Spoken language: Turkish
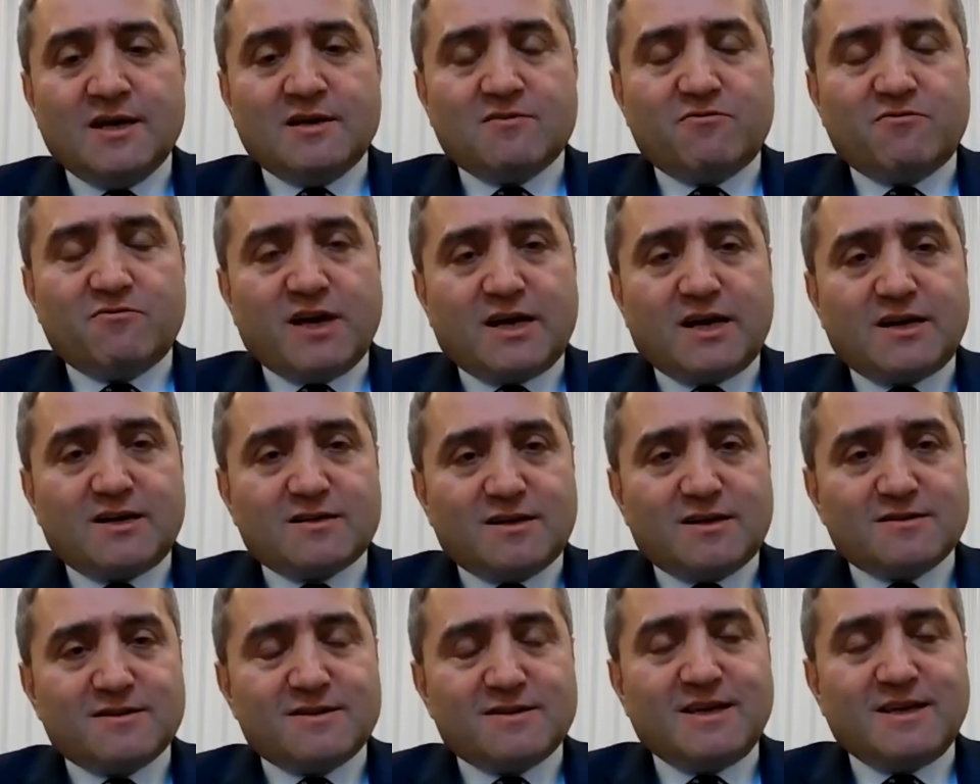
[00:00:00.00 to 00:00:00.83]
ve
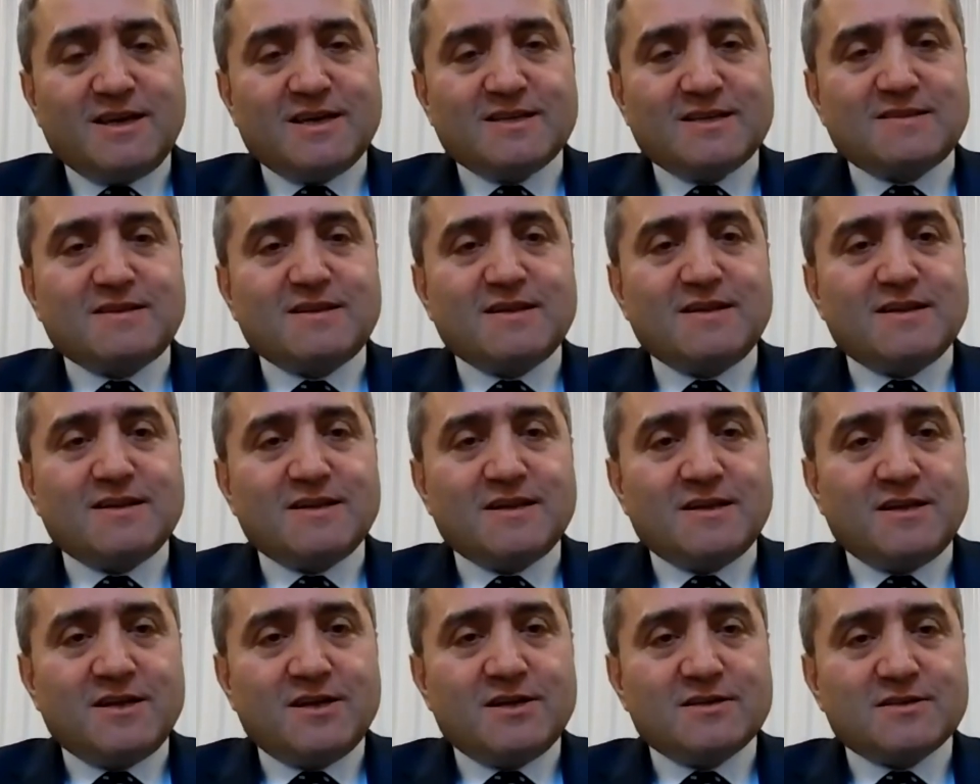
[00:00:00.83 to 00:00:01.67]
kralın
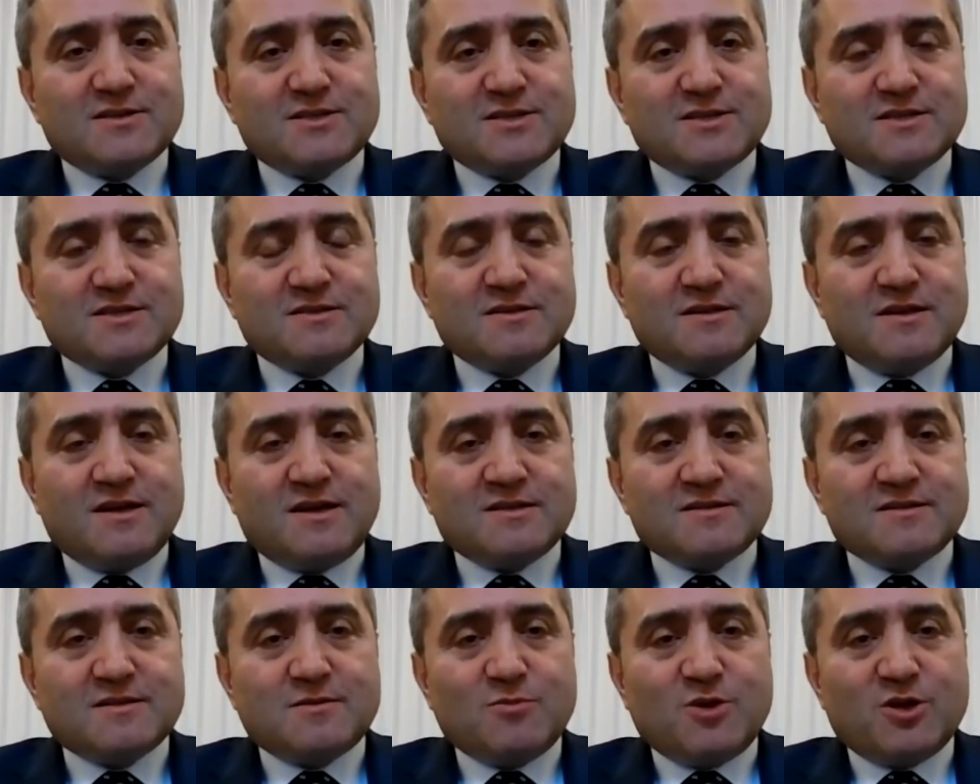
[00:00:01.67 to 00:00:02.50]
yetkilerini
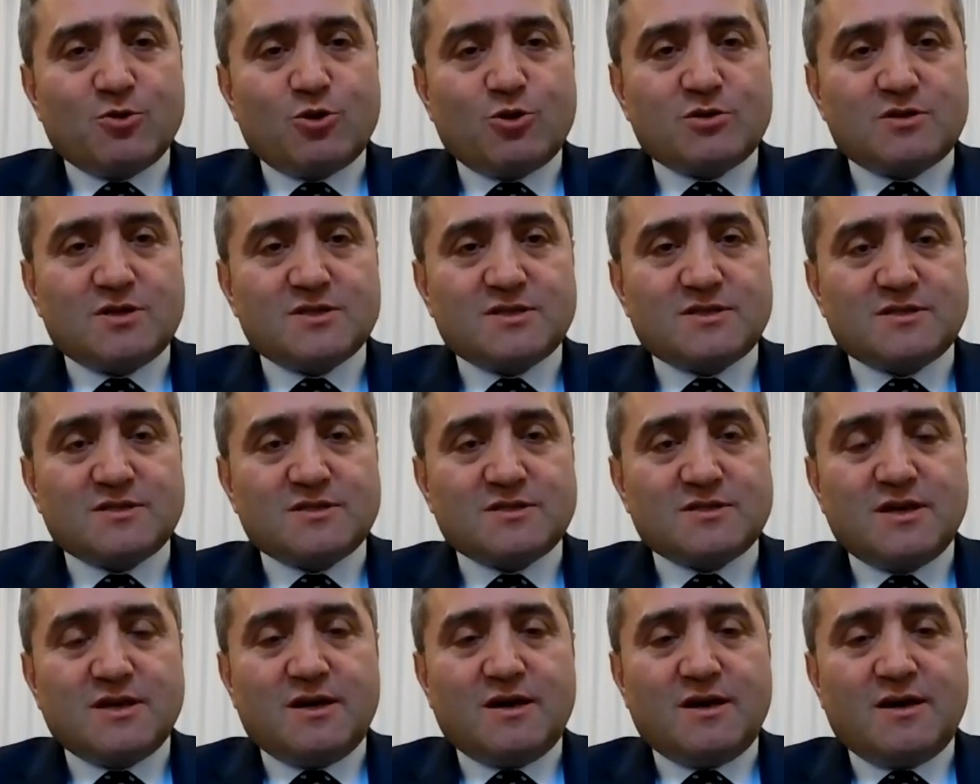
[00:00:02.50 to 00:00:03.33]
sınırlandırma
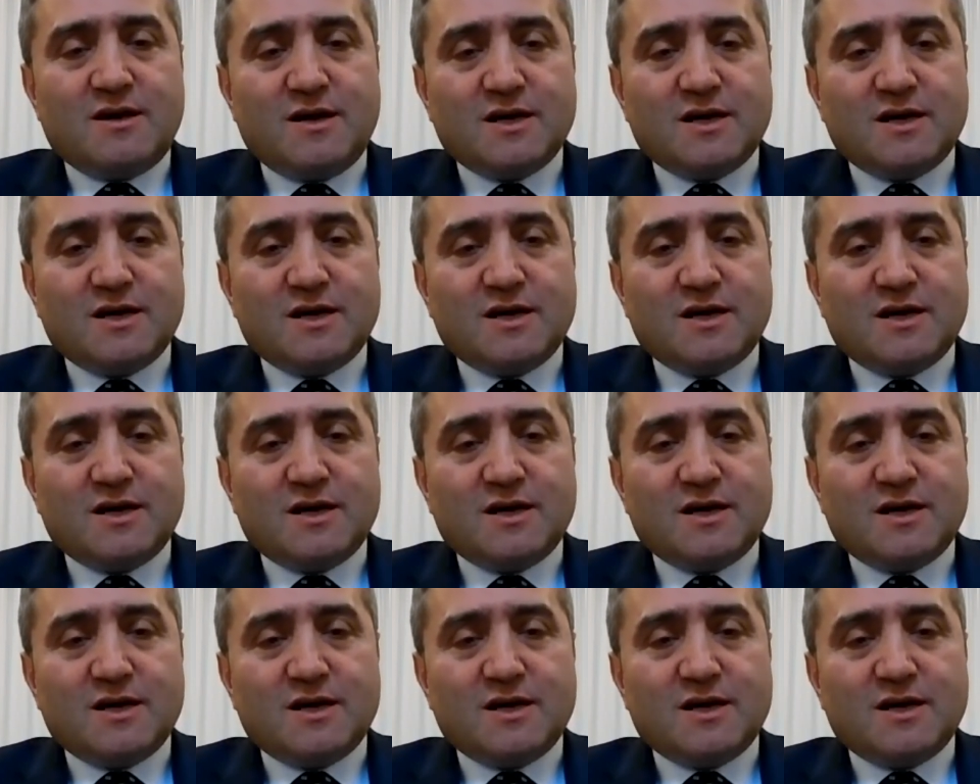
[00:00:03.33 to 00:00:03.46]
noktasında